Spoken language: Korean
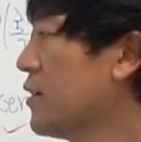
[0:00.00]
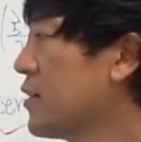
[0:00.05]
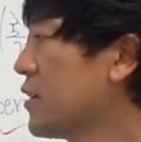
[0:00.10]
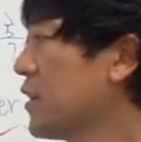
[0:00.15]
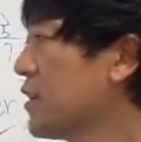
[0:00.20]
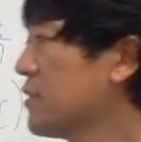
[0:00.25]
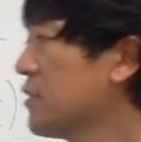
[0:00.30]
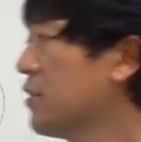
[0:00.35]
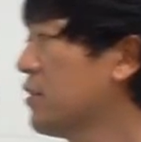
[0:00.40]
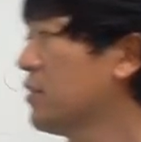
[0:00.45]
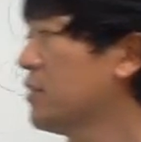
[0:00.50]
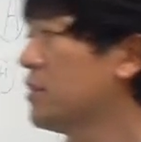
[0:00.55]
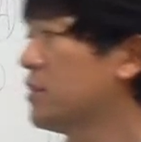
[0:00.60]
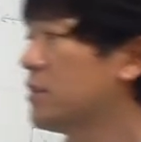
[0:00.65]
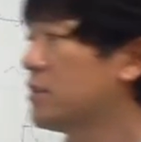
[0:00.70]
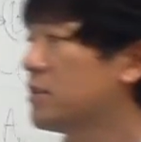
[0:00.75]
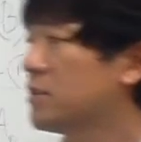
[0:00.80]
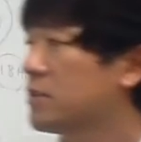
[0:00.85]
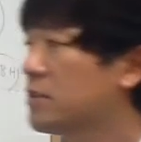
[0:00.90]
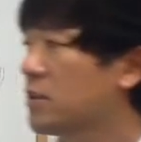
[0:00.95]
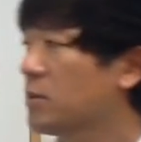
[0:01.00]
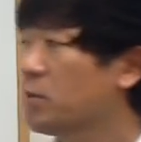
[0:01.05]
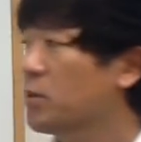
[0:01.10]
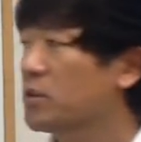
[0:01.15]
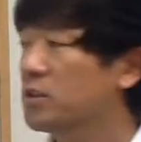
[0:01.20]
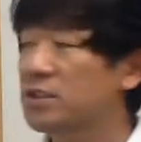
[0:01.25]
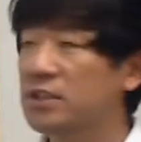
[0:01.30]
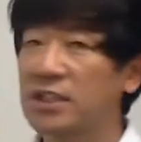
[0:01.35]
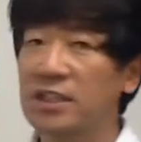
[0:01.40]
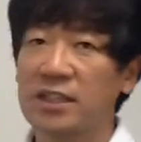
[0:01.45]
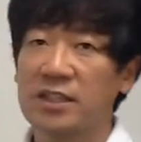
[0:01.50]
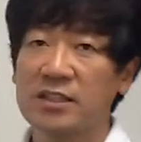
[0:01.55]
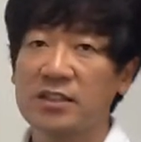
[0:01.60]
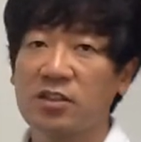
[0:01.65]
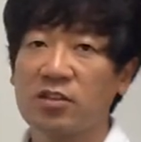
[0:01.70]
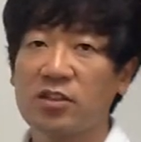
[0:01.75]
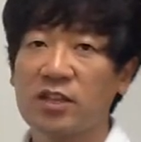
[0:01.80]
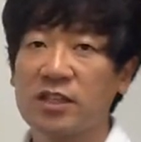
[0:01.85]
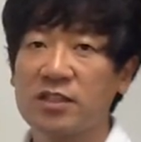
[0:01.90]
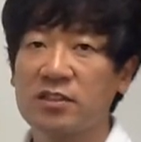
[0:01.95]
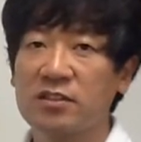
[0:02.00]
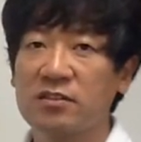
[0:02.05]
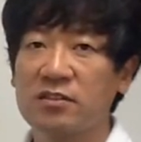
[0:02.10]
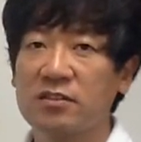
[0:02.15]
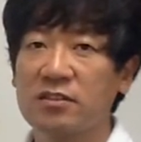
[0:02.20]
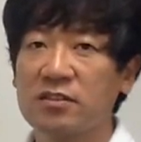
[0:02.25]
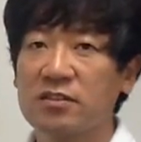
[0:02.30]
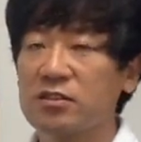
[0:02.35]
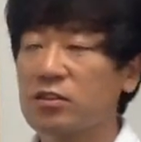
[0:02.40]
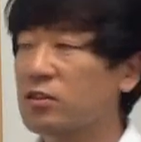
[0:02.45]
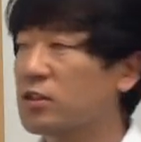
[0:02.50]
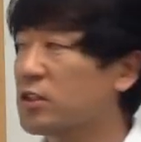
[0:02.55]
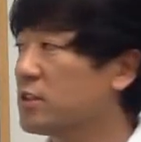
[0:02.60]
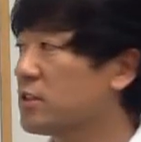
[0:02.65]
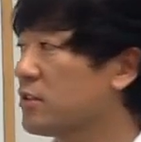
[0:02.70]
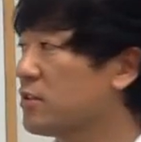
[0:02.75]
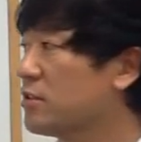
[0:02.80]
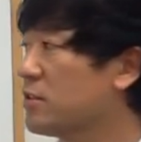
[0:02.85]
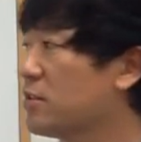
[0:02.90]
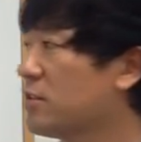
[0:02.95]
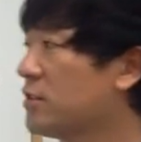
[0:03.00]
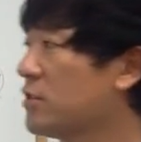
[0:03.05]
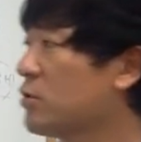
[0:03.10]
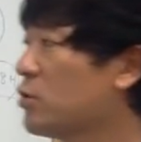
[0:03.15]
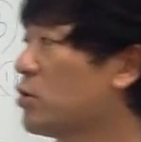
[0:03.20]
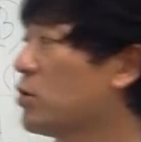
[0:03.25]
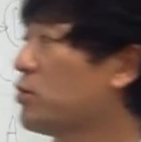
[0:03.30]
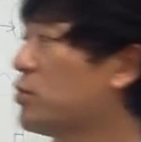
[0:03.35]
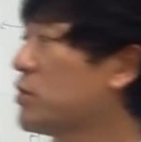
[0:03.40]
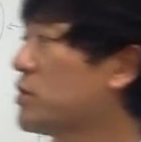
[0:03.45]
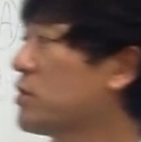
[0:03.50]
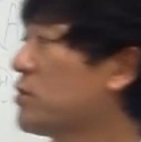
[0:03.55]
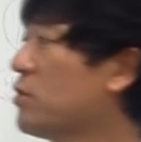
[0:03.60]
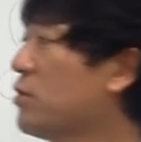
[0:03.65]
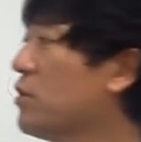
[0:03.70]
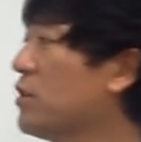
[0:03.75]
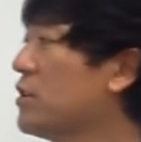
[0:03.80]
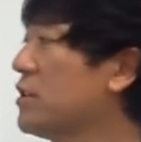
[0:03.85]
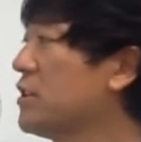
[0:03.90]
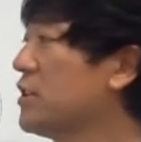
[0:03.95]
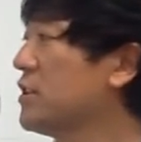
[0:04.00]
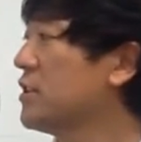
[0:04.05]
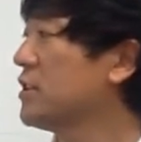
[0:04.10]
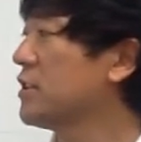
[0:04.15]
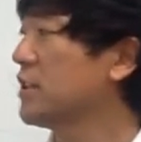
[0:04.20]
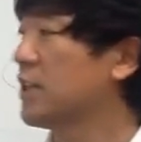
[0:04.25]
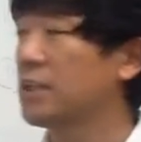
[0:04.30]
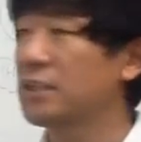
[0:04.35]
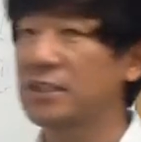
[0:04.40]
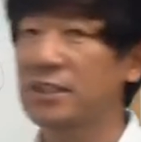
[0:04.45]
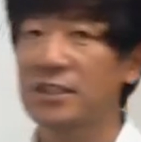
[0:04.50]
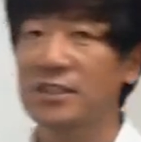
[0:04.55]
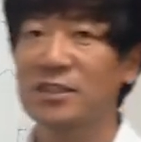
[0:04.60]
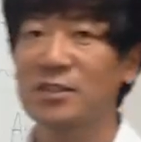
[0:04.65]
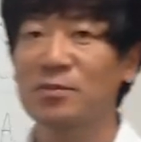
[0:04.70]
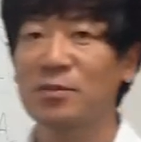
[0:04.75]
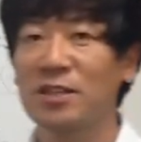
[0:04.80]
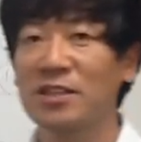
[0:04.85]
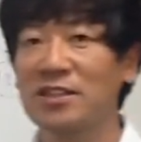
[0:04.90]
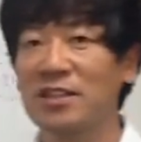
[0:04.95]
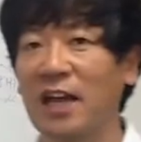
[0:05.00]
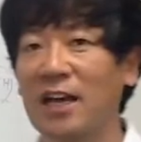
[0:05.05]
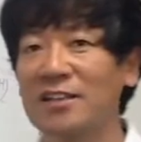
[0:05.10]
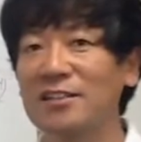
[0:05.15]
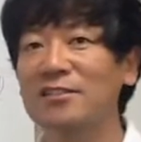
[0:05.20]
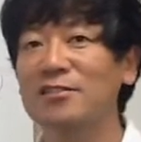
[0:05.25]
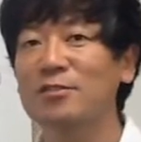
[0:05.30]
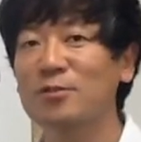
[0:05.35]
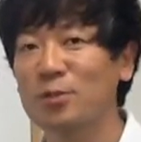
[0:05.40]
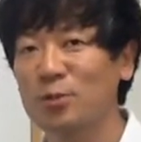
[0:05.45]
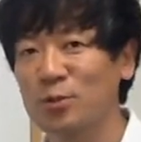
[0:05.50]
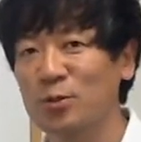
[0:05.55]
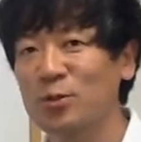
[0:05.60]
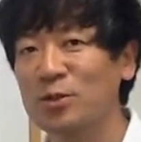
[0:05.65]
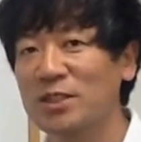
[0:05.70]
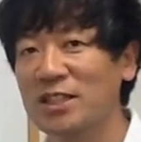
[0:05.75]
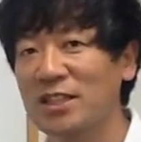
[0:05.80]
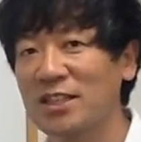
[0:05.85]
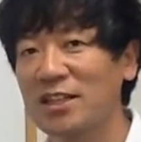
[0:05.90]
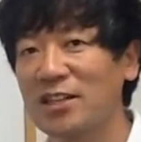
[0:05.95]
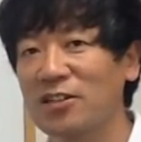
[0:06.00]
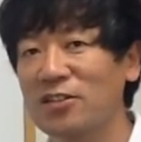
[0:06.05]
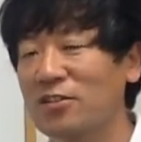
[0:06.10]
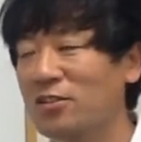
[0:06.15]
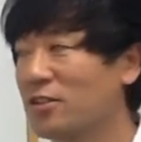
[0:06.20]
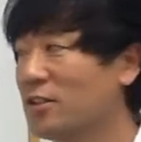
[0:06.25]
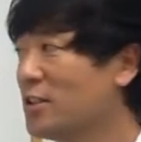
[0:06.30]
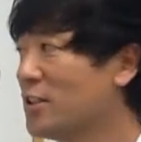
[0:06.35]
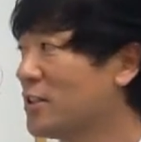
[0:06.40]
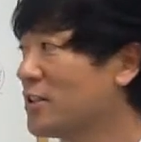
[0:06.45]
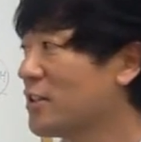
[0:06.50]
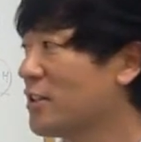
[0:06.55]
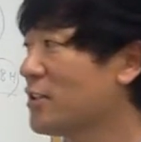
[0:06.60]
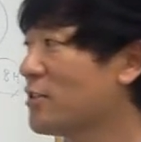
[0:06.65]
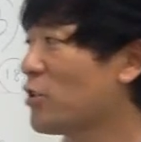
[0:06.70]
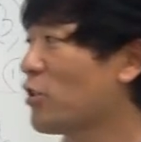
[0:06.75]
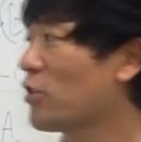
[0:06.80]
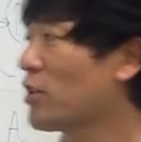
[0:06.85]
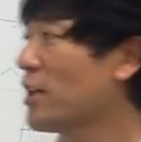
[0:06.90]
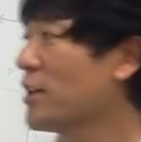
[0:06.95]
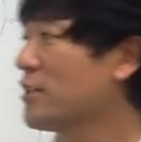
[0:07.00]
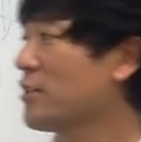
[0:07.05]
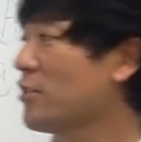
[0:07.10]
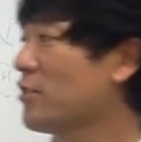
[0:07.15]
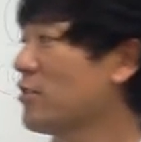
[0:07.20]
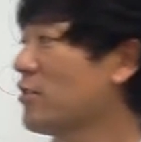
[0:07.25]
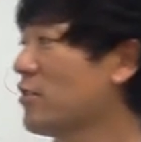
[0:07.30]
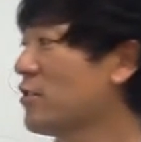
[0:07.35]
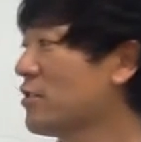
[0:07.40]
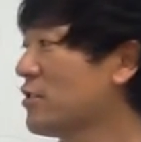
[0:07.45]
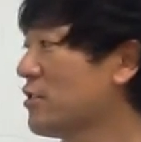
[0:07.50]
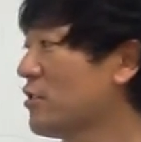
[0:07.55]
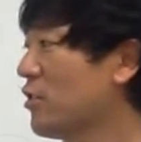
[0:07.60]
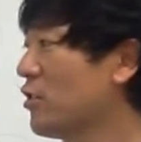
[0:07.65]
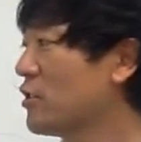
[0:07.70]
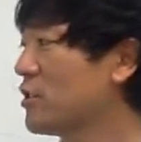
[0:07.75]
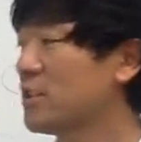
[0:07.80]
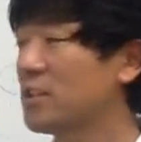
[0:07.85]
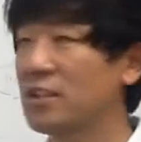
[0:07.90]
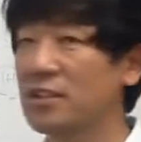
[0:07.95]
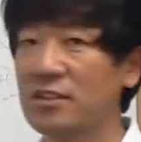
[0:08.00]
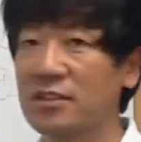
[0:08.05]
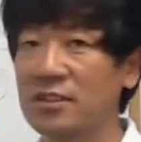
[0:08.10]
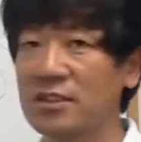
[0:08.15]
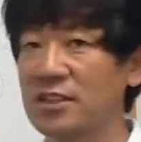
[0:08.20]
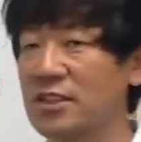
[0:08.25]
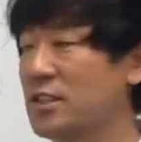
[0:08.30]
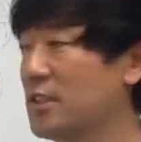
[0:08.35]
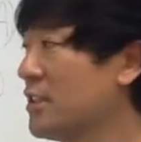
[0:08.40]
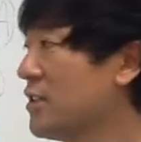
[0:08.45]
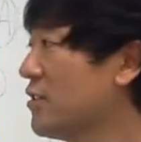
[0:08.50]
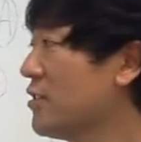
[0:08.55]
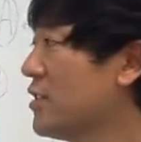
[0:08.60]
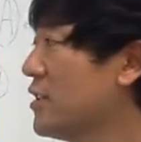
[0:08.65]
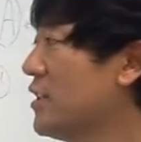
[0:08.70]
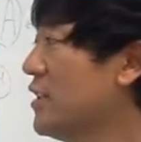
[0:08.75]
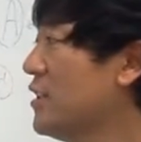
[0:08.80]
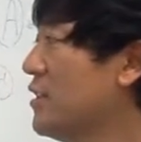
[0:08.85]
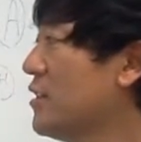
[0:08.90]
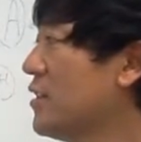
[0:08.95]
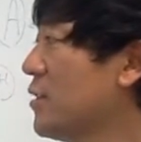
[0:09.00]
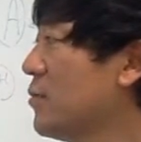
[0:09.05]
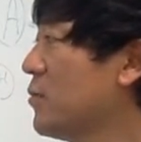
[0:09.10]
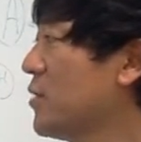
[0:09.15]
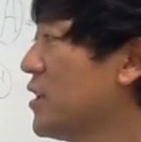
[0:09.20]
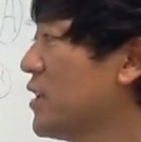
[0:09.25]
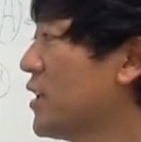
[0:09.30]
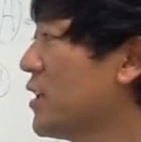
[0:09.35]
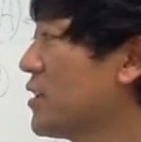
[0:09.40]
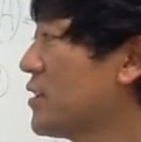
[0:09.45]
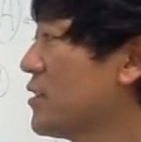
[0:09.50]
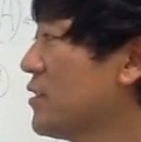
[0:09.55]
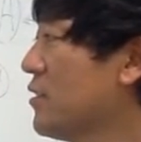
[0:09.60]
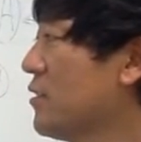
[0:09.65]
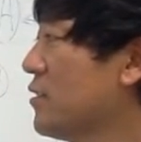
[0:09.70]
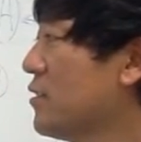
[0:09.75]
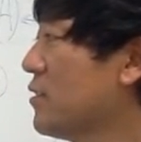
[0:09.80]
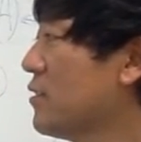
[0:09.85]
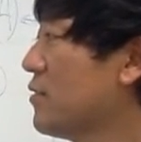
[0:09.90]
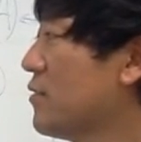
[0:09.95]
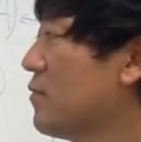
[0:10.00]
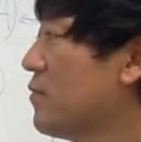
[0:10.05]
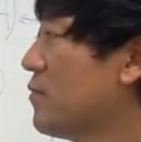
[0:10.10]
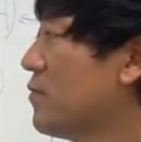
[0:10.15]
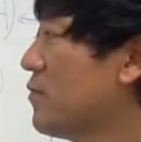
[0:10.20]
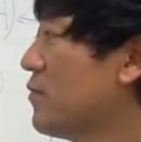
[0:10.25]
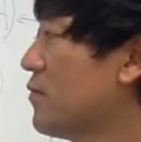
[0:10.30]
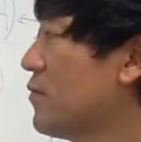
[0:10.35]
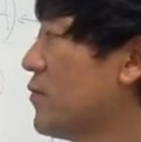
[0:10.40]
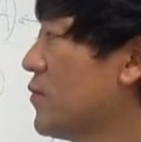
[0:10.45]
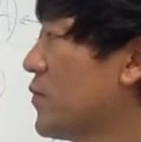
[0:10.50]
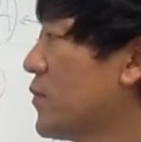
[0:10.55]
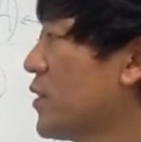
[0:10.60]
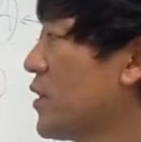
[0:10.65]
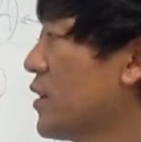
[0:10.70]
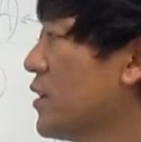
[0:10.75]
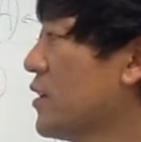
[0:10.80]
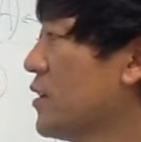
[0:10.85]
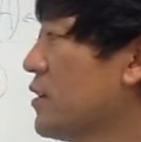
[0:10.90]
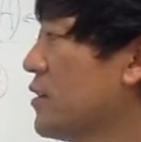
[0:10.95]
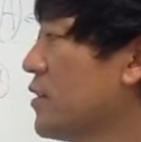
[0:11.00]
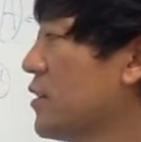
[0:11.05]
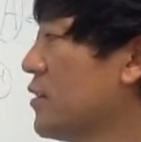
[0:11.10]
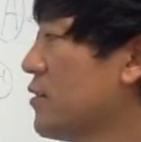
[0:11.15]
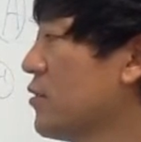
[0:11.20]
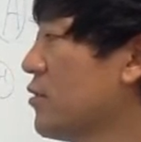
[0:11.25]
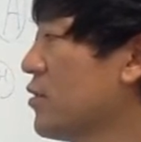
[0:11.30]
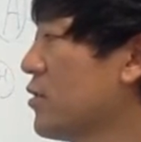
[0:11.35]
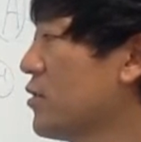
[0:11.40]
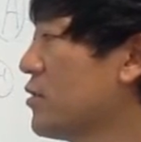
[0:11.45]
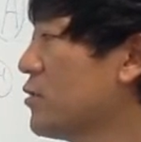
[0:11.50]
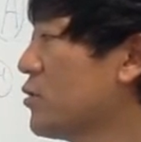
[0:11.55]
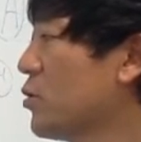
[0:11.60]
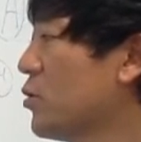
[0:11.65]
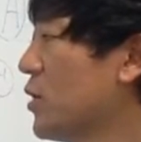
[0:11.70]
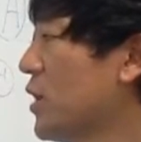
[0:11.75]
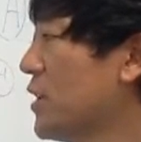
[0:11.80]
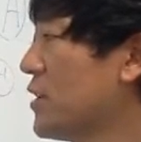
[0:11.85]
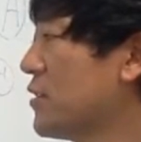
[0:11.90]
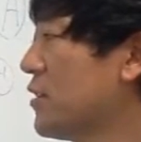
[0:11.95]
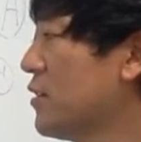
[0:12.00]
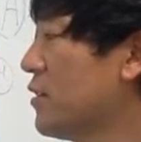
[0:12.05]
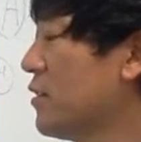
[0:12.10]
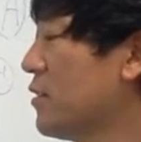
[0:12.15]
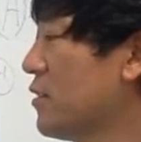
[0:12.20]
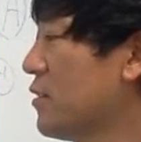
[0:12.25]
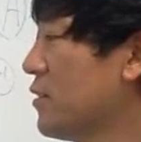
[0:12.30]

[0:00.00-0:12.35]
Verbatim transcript: 그래서 첫 번째 적게 적은 거 적게 적은 거는 골프 스코어는 아시겠지만 낮을수록 좋잖아요 그래서 적게 적은 것은 어찌 됐든지 이건 이득입니다 그죠 이득이고 이건 손해죠